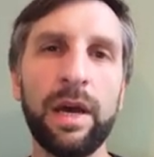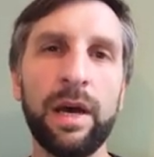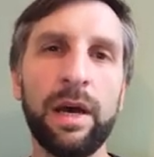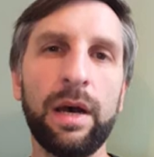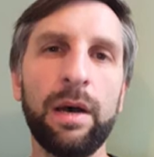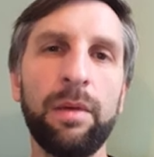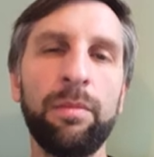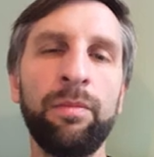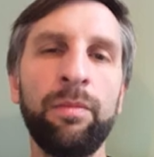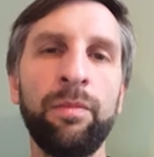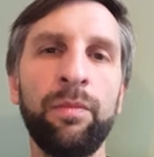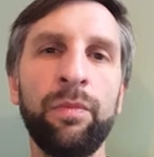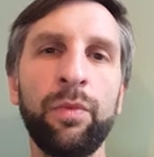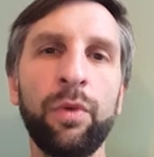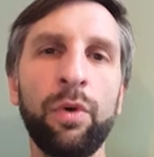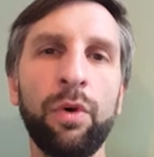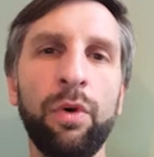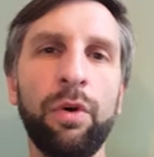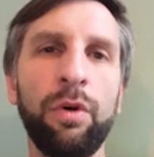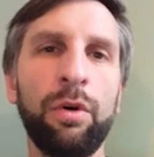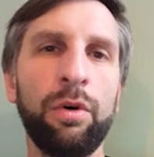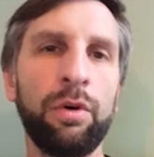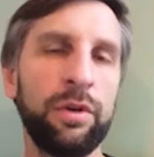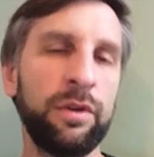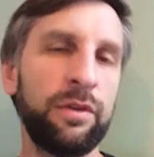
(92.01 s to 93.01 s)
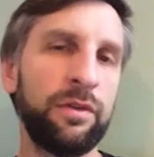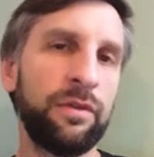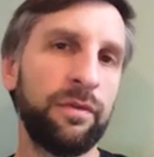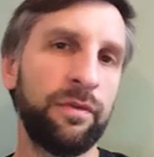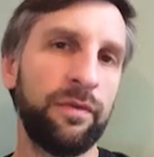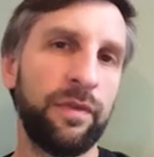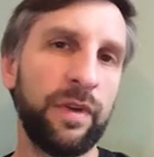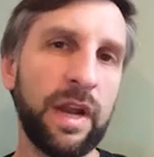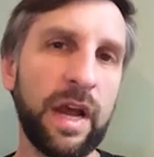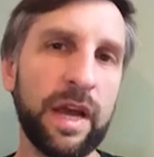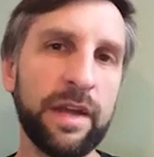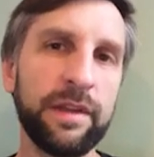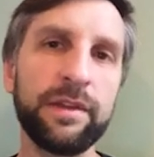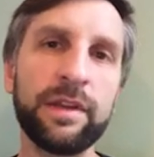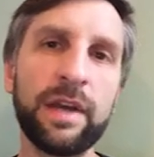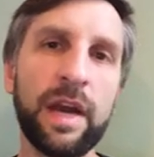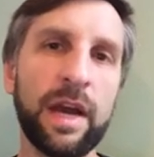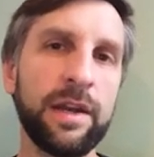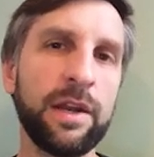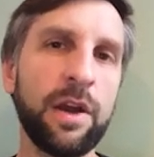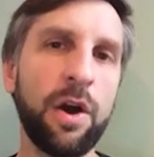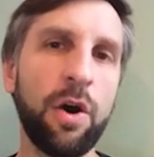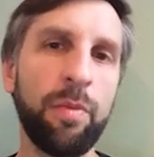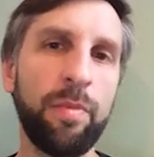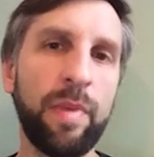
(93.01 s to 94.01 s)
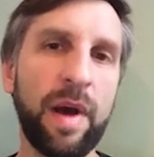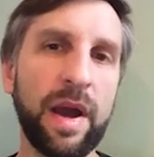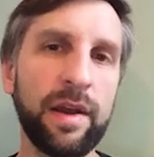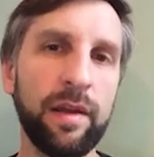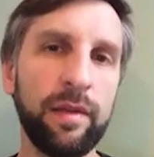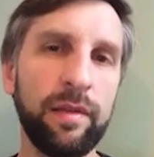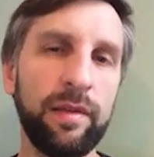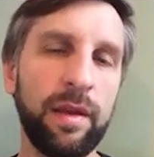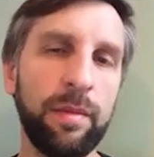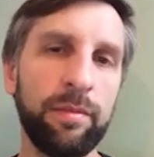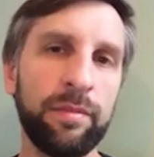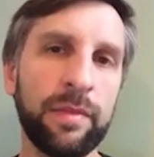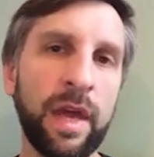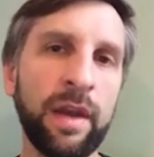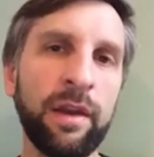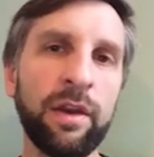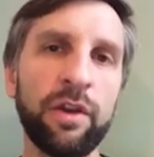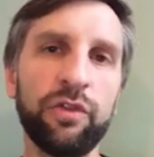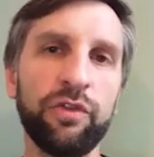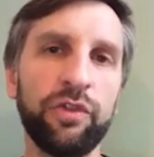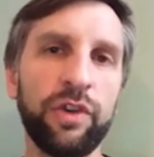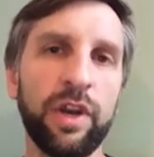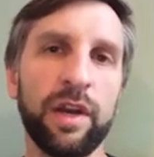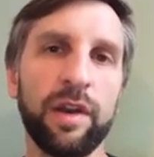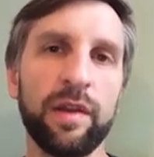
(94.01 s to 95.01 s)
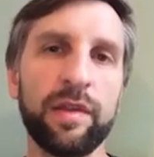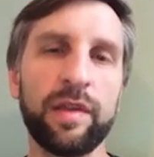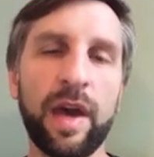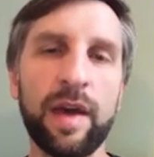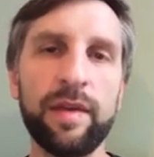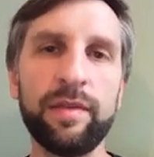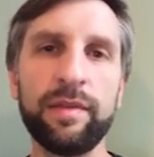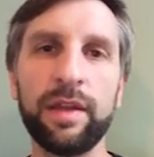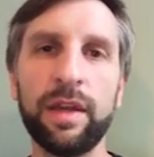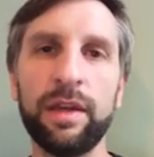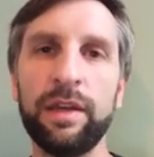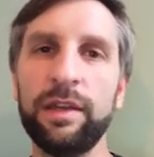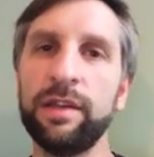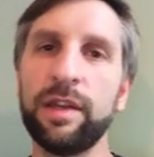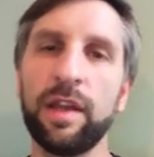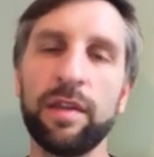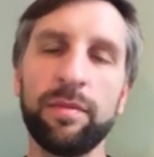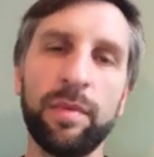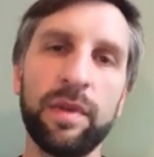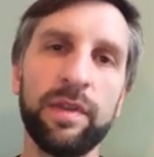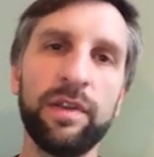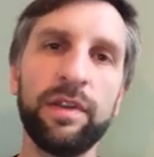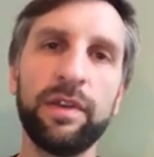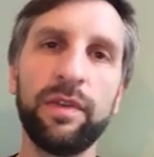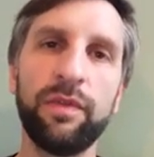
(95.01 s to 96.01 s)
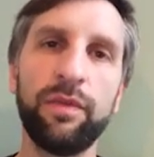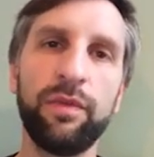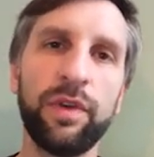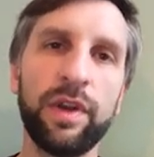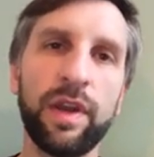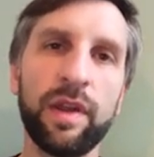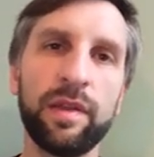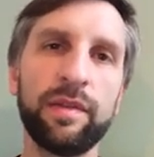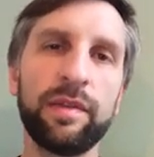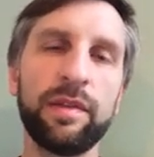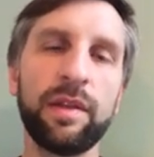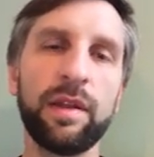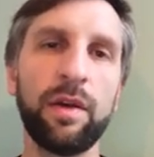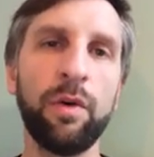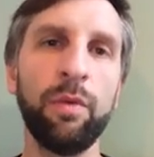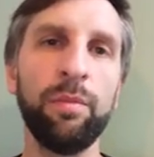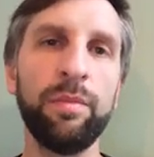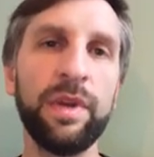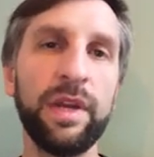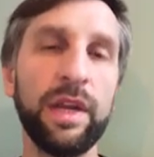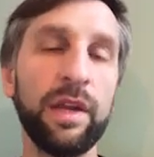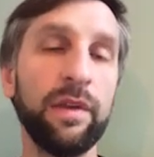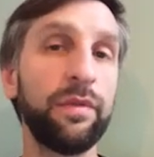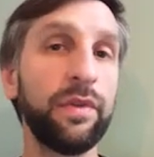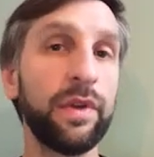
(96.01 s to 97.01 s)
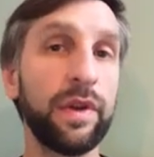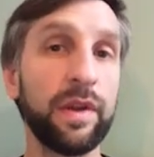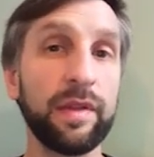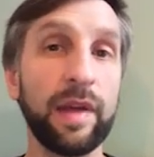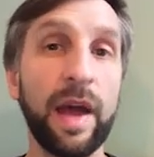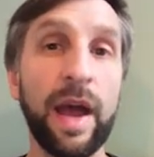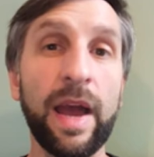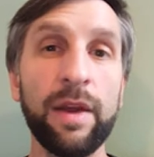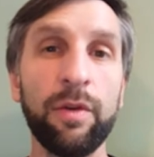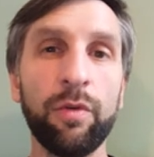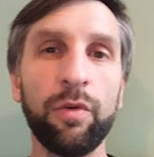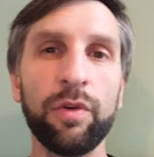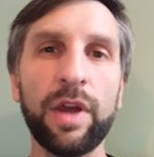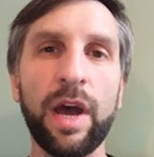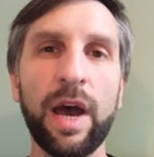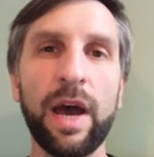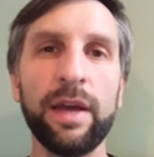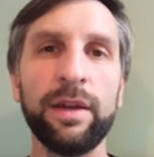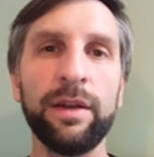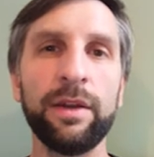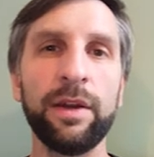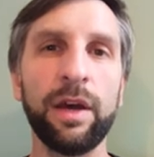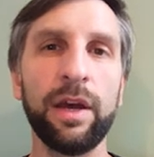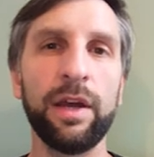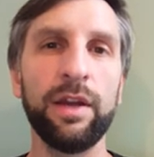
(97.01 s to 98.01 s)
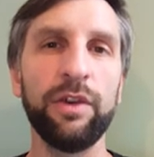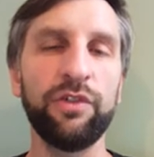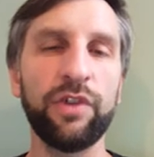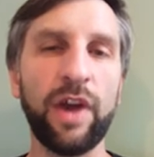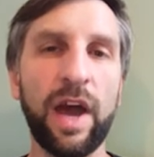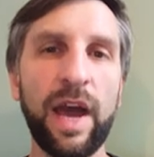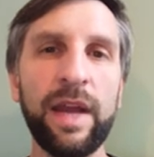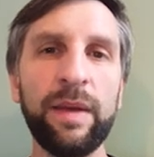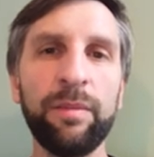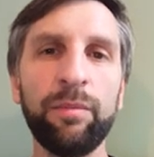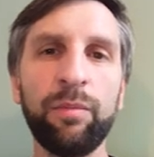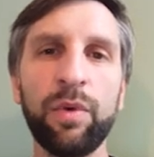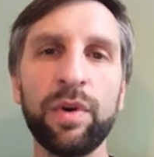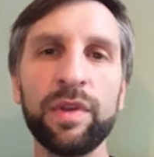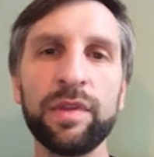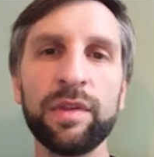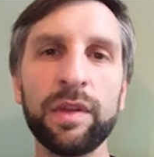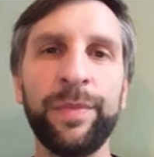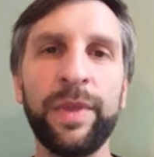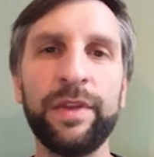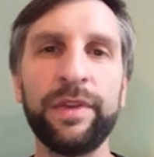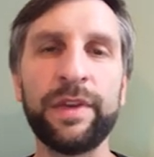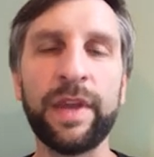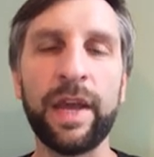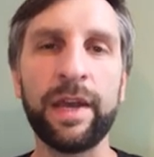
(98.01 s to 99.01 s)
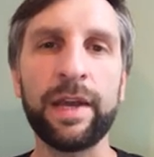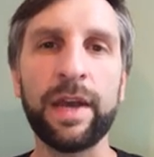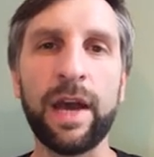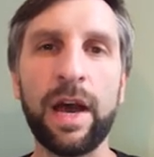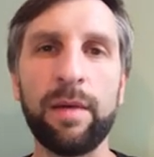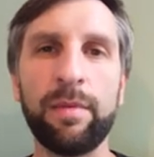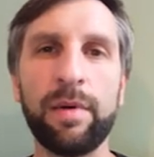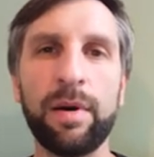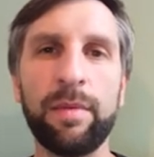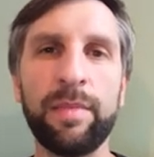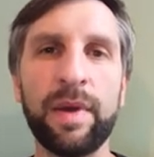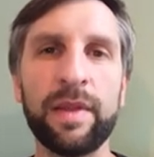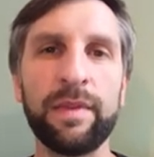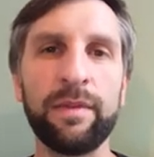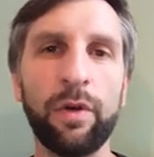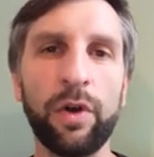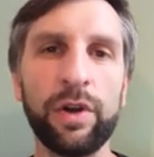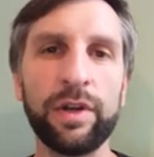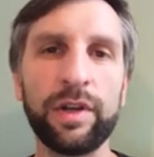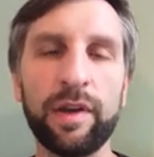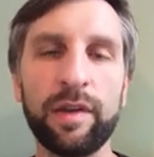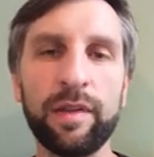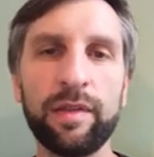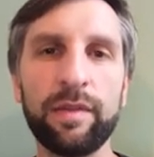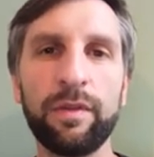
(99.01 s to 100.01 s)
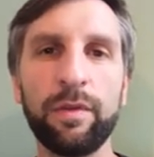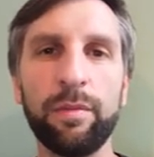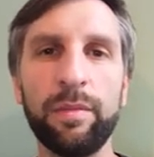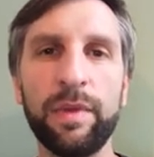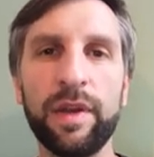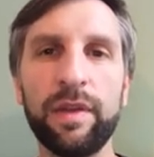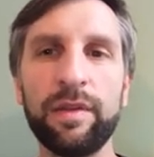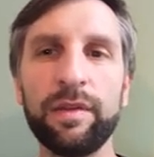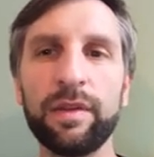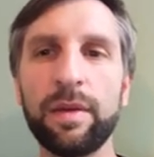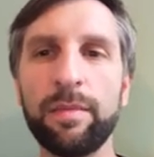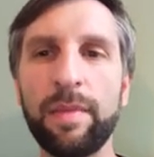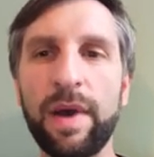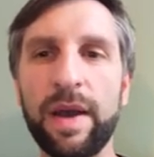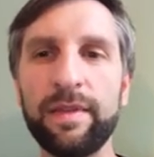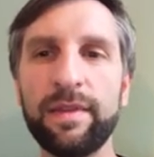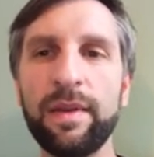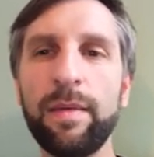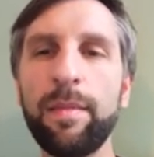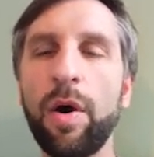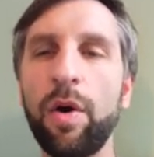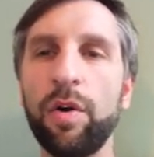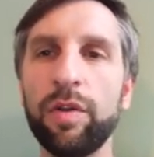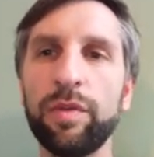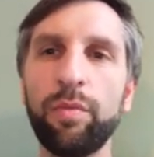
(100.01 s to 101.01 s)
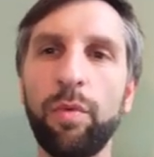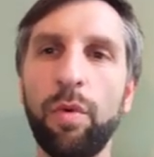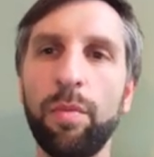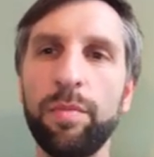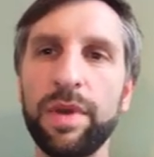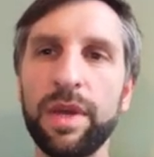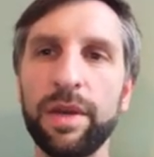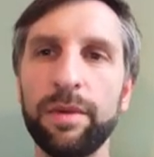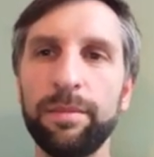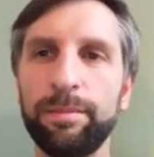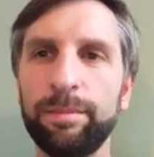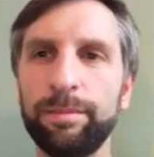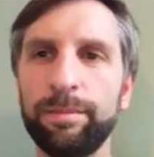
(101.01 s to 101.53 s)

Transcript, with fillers: Ähm, und vielleicht kann ja auch beides nebeneinander stehen. Das heißt ja nicht, dass man sich für das, unbedingt für das eine oder andere entscheiden muss. Ich denke aber, man sollte das zumindest gemeinsam ausprobieren.